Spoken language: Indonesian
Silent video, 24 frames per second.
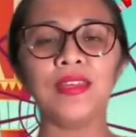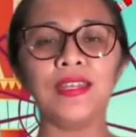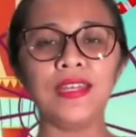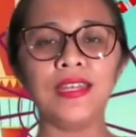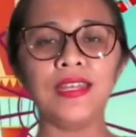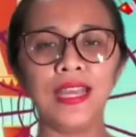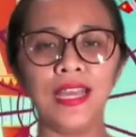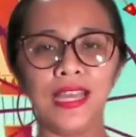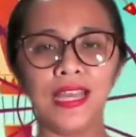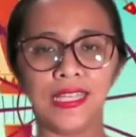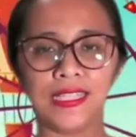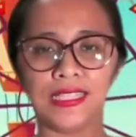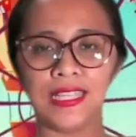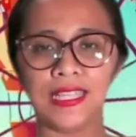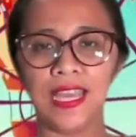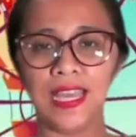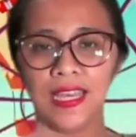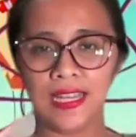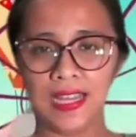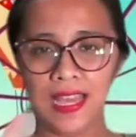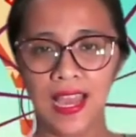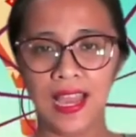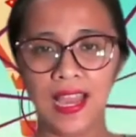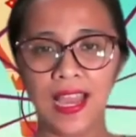Nah,
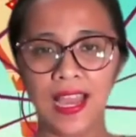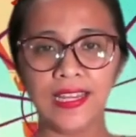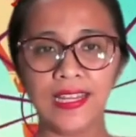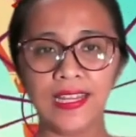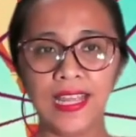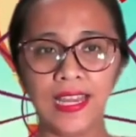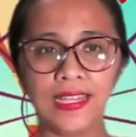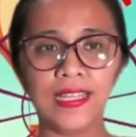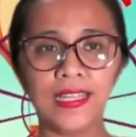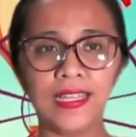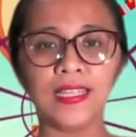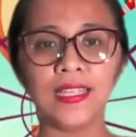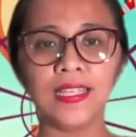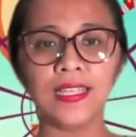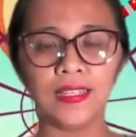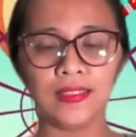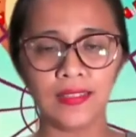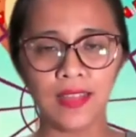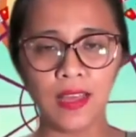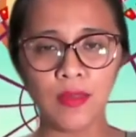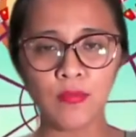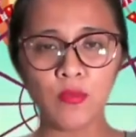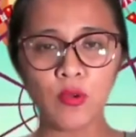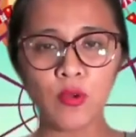sekarang adik-adik
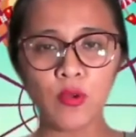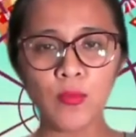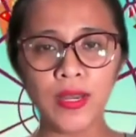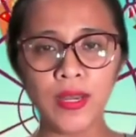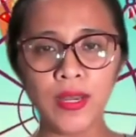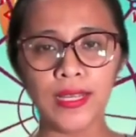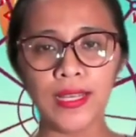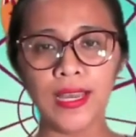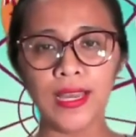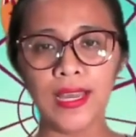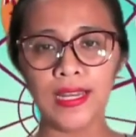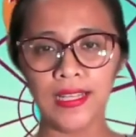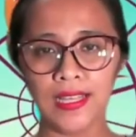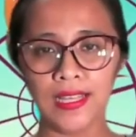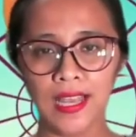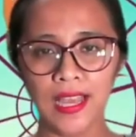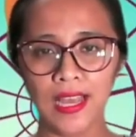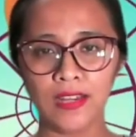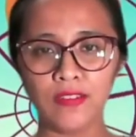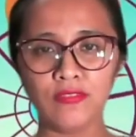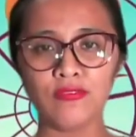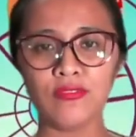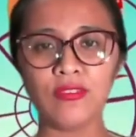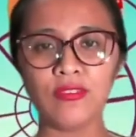kita mau
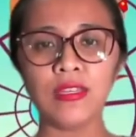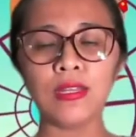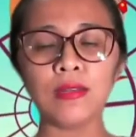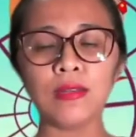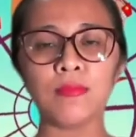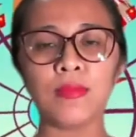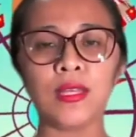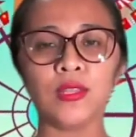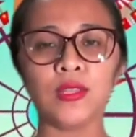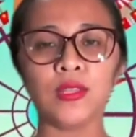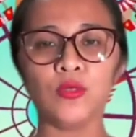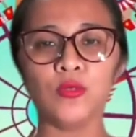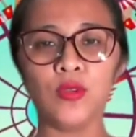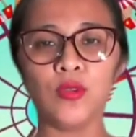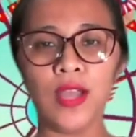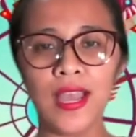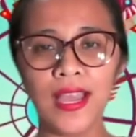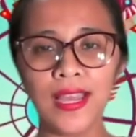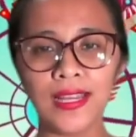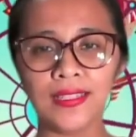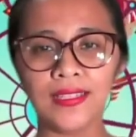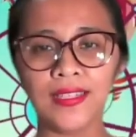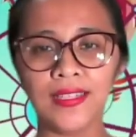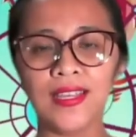mendengarkan firman
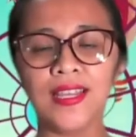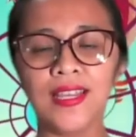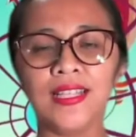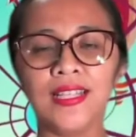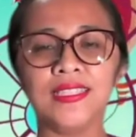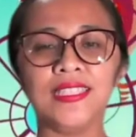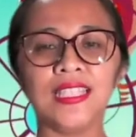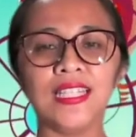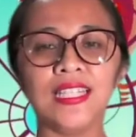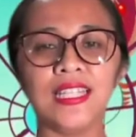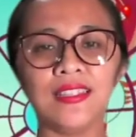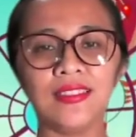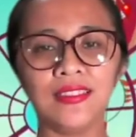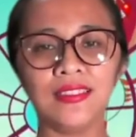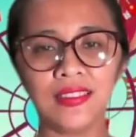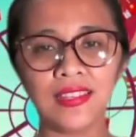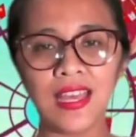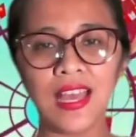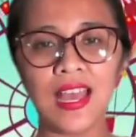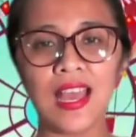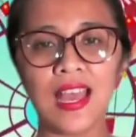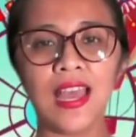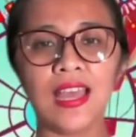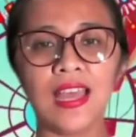Tuhan
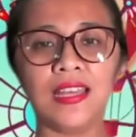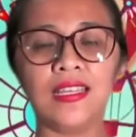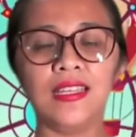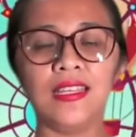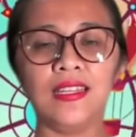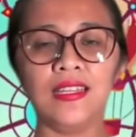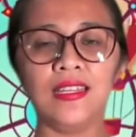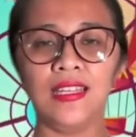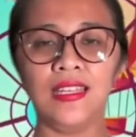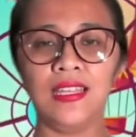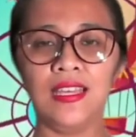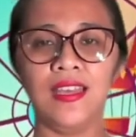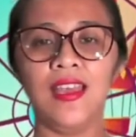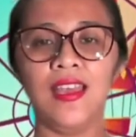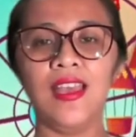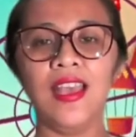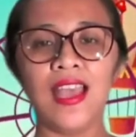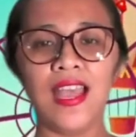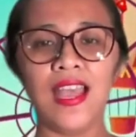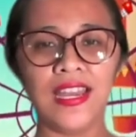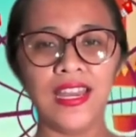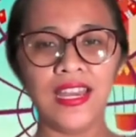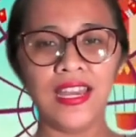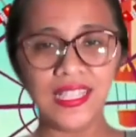cerita hari ini.
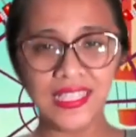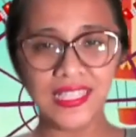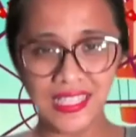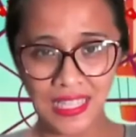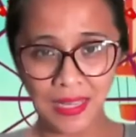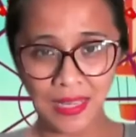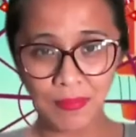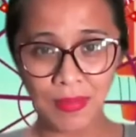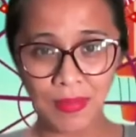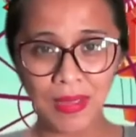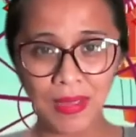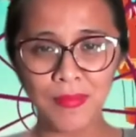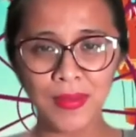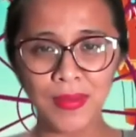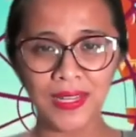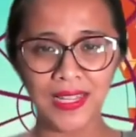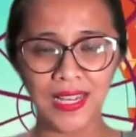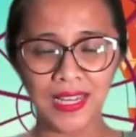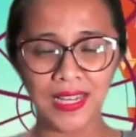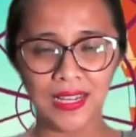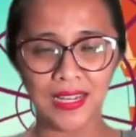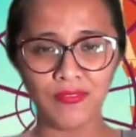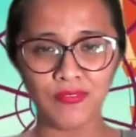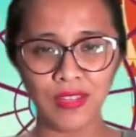Adik-adik siap ya
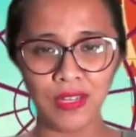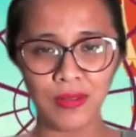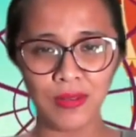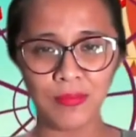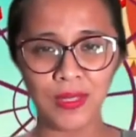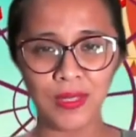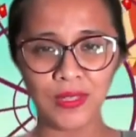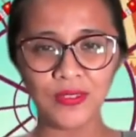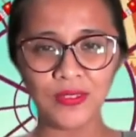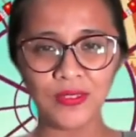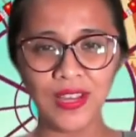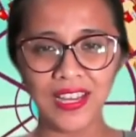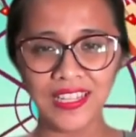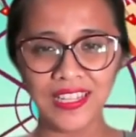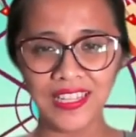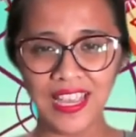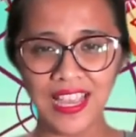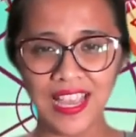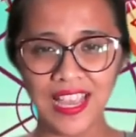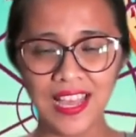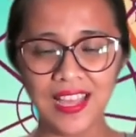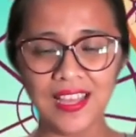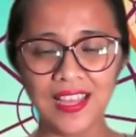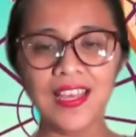mendengarkan firman Tuhan
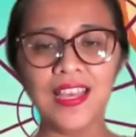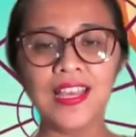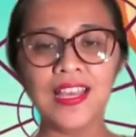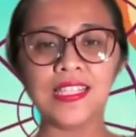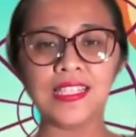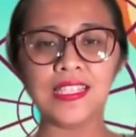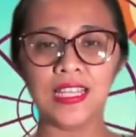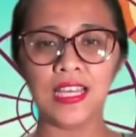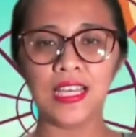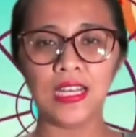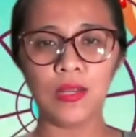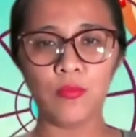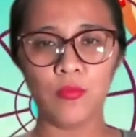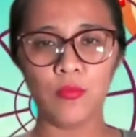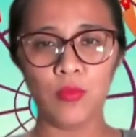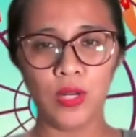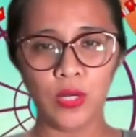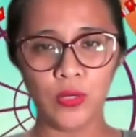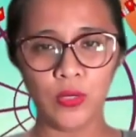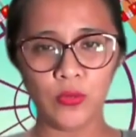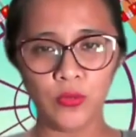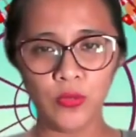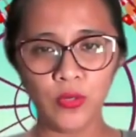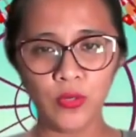ya. Sekarang boleh
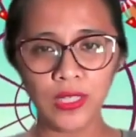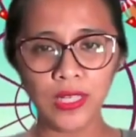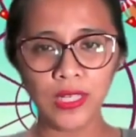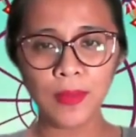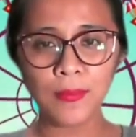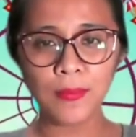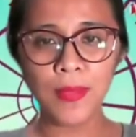duduk yang